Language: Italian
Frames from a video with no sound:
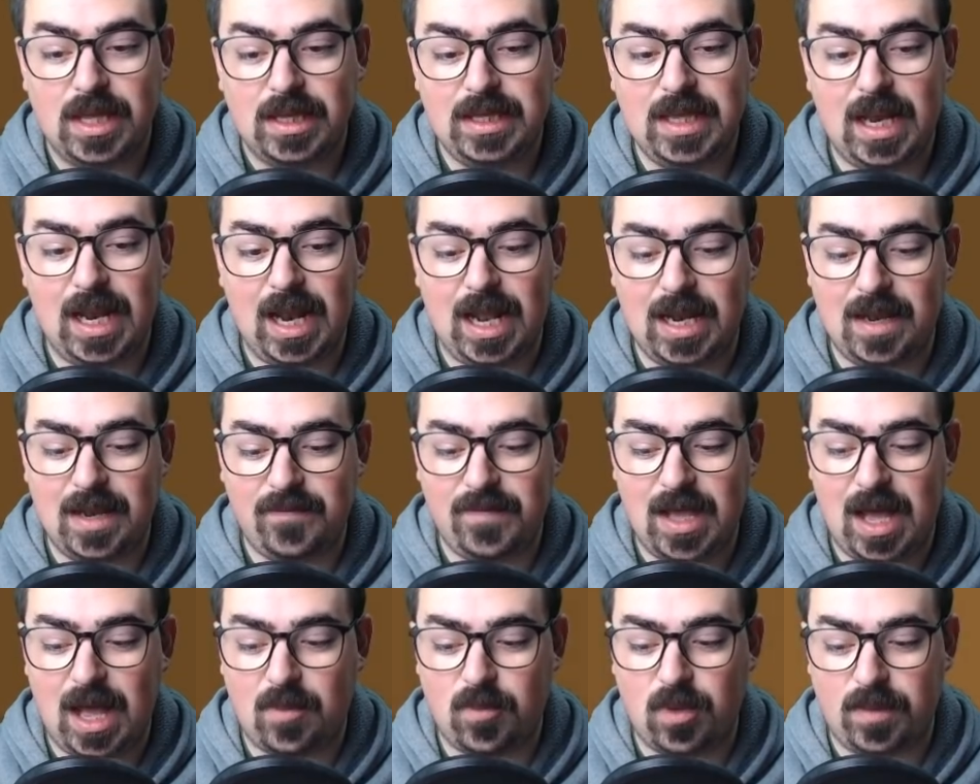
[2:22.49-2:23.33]
Gliela
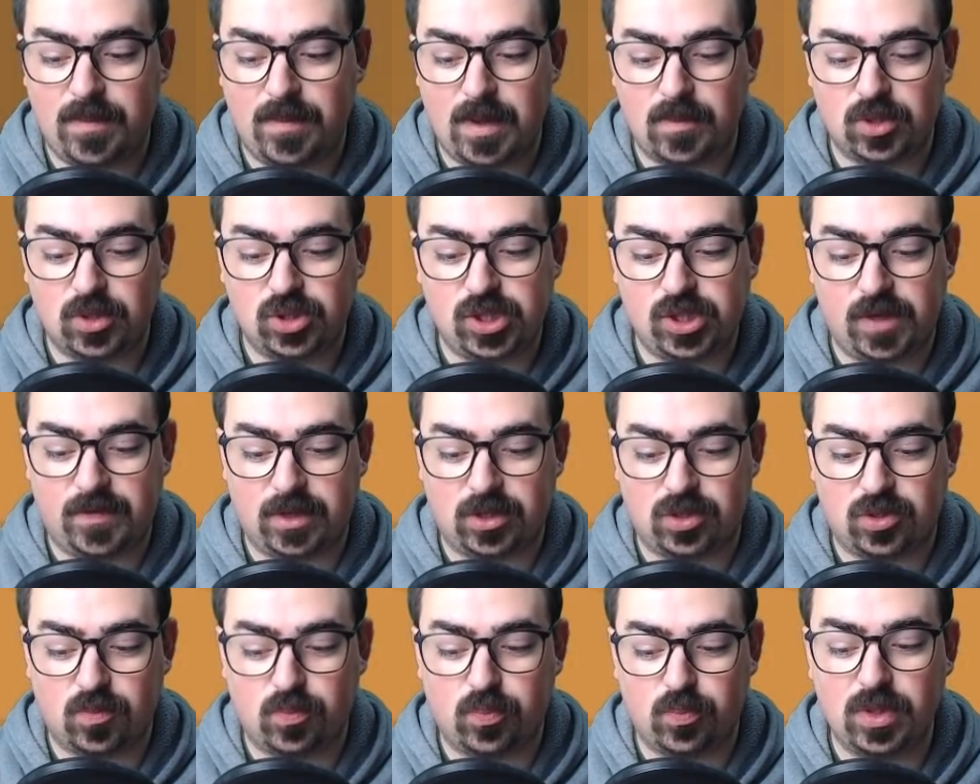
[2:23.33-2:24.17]
leviamo e abbiamo già
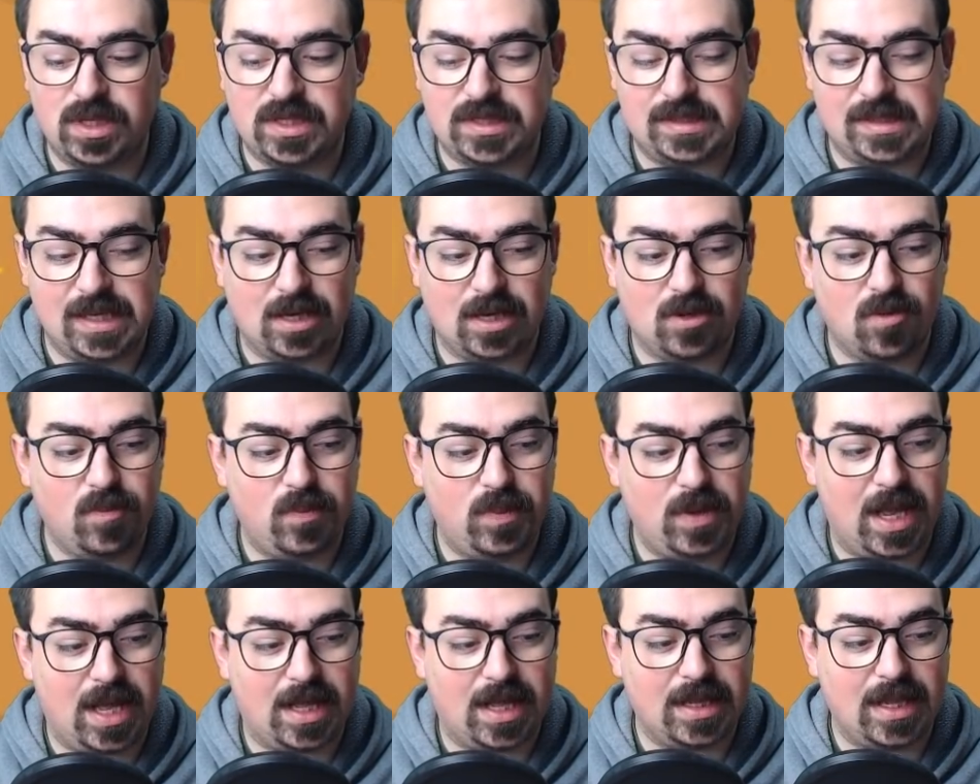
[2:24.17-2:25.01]
fatto pulizia
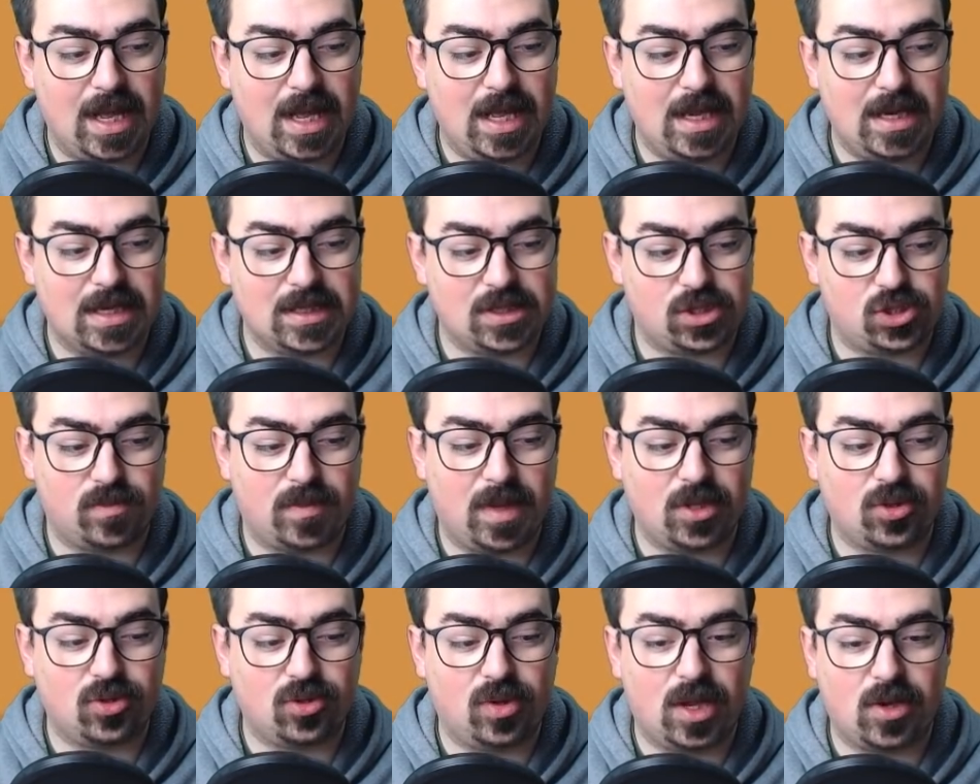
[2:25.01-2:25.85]
completa e adesso
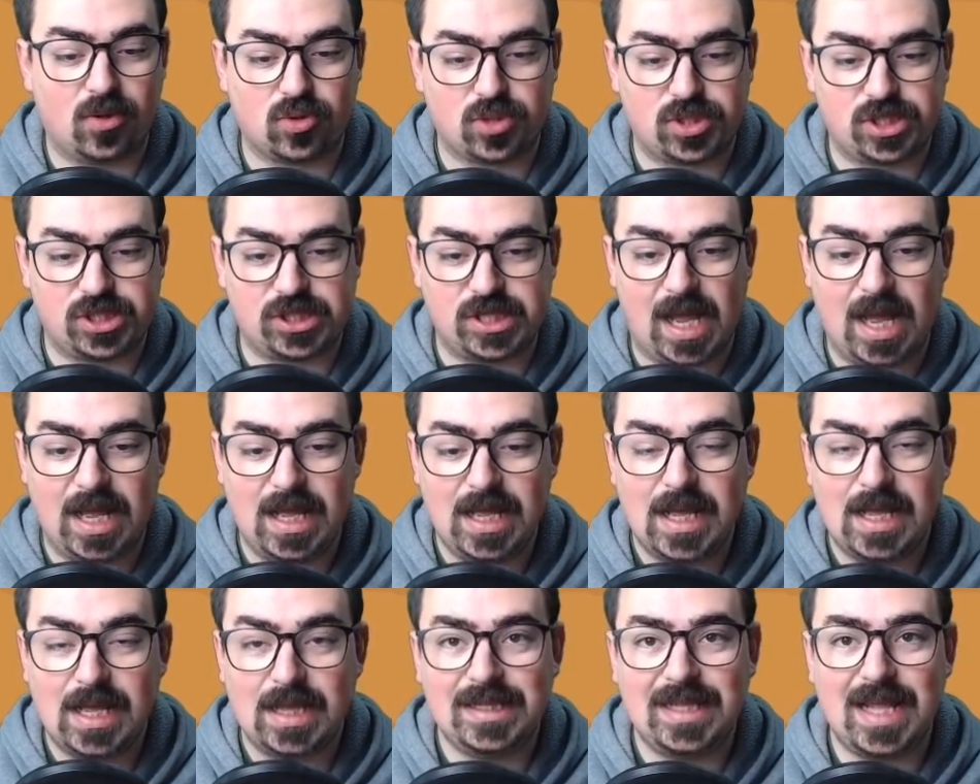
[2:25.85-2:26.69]
mando la rossa
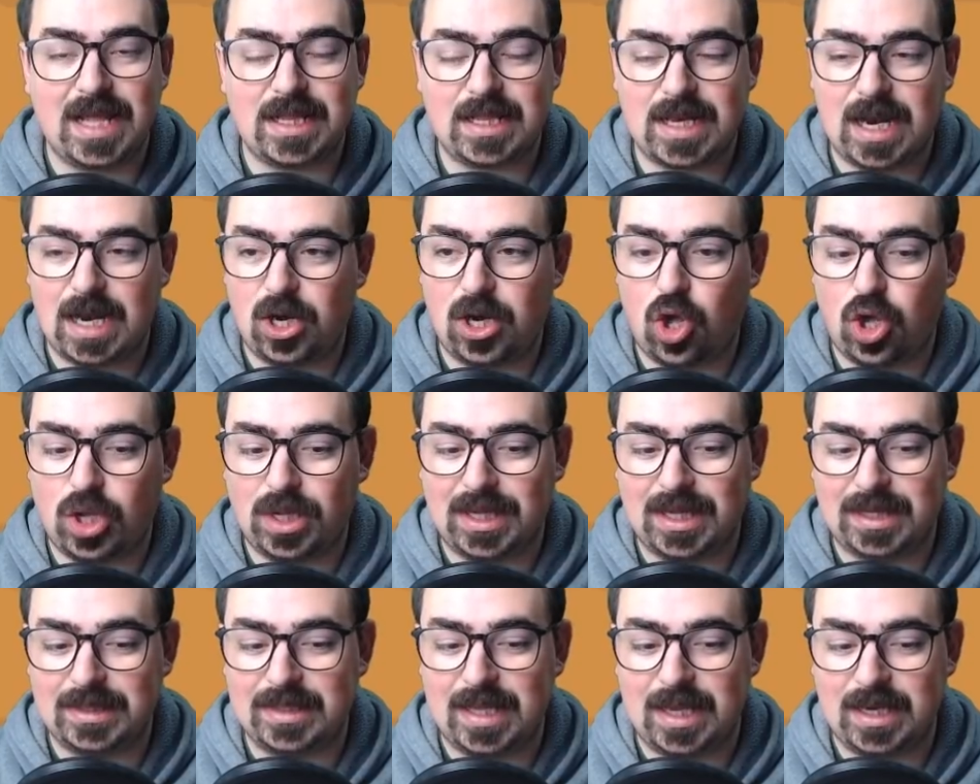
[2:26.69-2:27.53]
dietro al
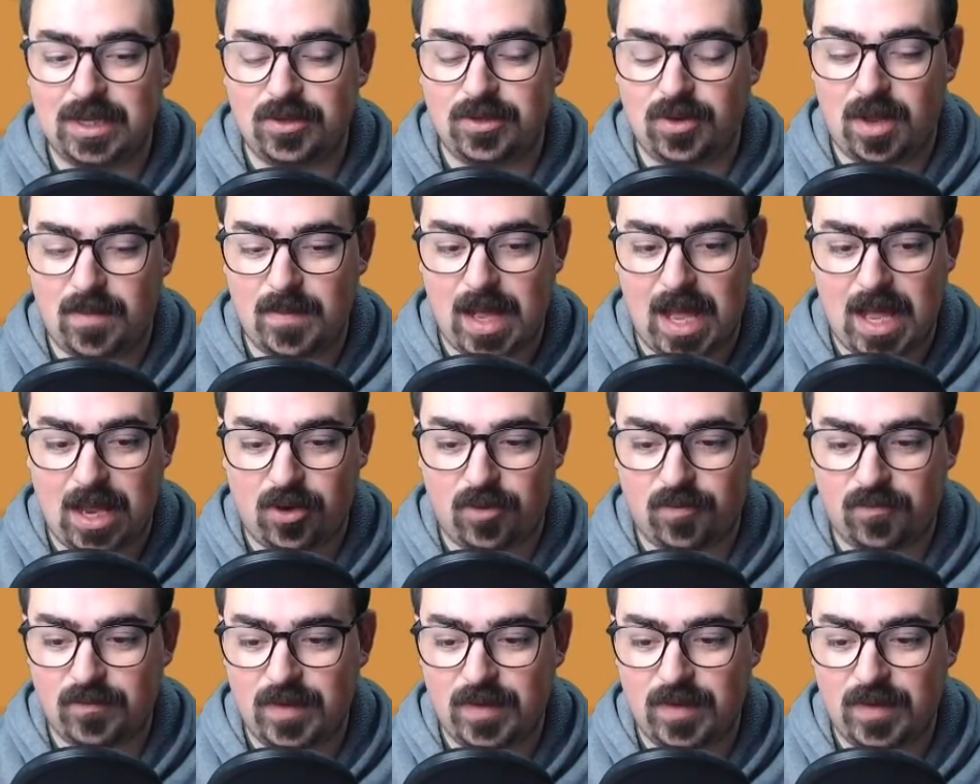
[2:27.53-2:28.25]
log a dargli una mano.